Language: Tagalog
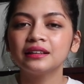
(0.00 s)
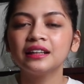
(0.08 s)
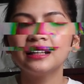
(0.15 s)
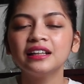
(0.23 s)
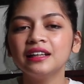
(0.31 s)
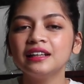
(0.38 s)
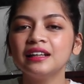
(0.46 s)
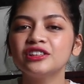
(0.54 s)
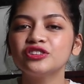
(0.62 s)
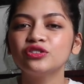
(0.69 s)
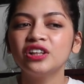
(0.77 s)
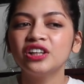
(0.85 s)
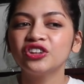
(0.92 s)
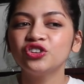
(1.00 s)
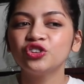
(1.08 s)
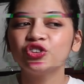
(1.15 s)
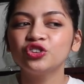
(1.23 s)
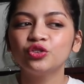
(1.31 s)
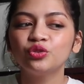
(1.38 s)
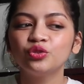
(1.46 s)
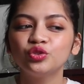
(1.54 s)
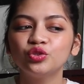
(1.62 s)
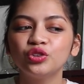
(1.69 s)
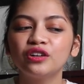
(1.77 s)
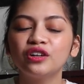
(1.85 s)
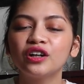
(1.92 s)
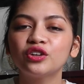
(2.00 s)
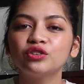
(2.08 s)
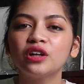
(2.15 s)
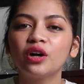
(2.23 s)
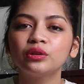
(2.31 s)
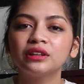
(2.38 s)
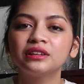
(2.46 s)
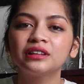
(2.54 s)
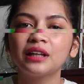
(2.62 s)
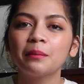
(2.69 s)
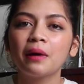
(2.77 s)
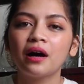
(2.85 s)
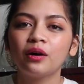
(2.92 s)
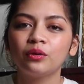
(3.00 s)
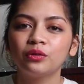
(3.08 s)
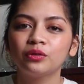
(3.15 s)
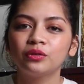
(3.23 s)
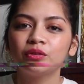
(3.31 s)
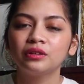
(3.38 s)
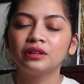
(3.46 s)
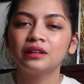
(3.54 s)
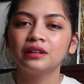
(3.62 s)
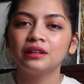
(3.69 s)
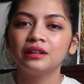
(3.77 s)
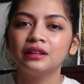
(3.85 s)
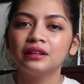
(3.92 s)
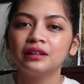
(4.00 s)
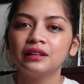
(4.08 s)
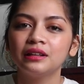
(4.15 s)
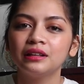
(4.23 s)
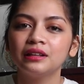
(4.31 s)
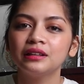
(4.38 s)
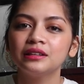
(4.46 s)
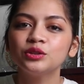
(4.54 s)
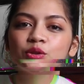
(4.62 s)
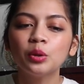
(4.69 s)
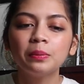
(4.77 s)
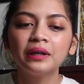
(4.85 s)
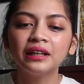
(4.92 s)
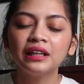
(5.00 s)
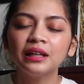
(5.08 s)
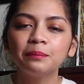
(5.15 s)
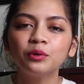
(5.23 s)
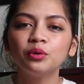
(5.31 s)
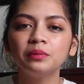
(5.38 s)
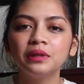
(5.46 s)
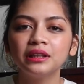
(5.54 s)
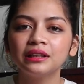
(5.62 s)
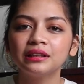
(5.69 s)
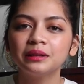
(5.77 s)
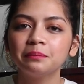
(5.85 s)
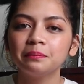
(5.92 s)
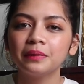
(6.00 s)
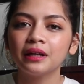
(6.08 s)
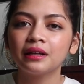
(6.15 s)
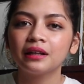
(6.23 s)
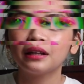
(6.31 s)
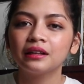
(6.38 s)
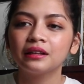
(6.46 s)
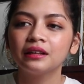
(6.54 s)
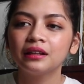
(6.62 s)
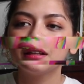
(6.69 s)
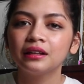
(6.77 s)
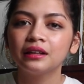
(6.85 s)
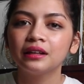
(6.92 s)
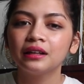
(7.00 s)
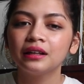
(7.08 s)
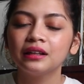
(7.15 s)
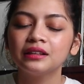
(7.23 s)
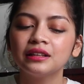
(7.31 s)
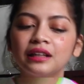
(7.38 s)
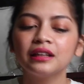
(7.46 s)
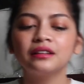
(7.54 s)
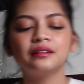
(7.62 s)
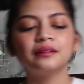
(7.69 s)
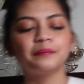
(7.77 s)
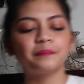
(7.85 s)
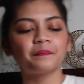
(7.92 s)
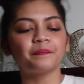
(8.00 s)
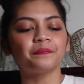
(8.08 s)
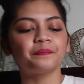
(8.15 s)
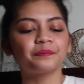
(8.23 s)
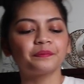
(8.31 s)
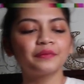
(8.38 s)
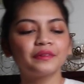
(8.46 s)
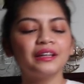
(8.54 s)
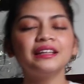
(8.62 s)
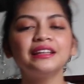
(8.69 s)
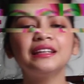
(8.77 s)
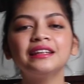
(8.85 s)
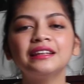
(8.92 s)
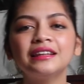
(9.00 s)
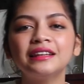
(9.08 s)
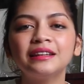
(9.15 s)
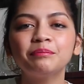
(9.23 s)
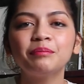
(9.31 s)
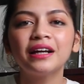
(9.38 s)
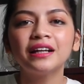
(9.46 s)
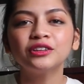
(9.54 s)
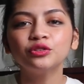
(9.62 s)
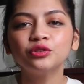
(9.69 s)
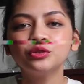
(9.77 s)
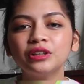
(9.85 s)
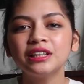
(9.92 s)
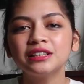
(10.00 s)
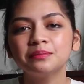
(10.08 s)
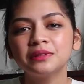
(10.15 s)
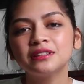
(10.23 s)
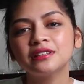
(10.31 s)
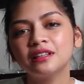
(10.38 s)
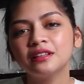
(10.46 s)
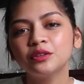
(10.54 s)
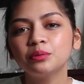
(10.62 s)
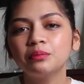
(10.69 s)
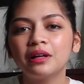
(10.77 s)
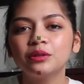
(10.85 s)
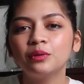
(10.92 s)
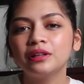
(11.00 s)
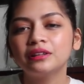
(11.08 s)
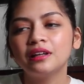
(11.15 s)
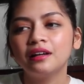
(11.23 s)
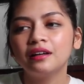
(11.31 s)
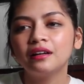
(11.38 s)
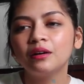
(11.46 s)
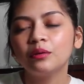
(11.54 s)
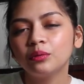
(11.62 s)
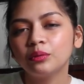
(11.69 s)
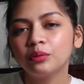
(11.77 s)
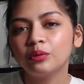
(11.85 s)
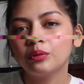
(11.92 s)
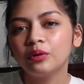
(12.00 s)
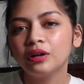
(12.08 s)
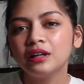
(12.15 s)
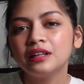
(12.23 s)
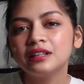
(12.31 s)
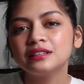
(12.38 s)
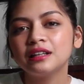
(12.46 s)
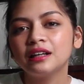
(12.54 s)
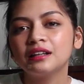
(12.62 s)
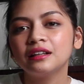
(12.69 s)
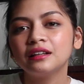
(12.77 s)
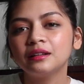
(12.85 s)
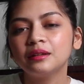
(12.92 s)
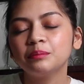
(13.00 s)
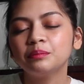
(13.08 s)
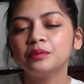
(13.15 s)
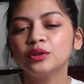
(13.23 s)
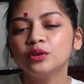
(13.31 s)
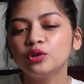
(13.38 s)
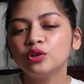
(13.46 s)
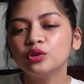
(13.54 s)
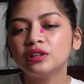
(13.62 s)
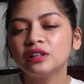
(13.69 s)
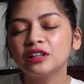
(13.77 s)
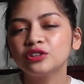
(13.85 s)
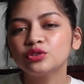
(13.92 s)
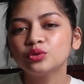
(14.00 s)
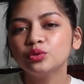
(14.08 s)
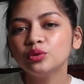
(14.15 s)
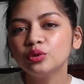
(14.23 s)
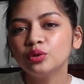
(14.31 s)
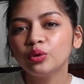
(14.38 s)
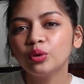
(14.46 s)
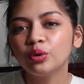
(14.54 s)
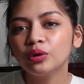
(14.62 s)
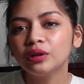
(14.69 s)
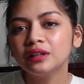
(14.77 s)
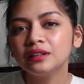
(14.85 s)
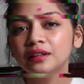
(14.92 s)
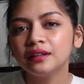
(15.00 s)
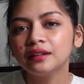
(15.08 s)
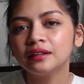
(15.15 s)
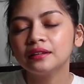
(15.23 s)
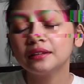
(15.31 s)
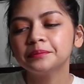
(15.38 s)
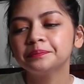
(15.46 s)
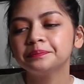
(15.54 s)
Na-realize ko lang 'yon nung nagkaroon ako ng trabaho. Sobrang hirap kumita ng pera. Like in, parang doon ko naisip na sana graduate na lang ako. Sana tinuloy ko na lang yung school ko, ganyan.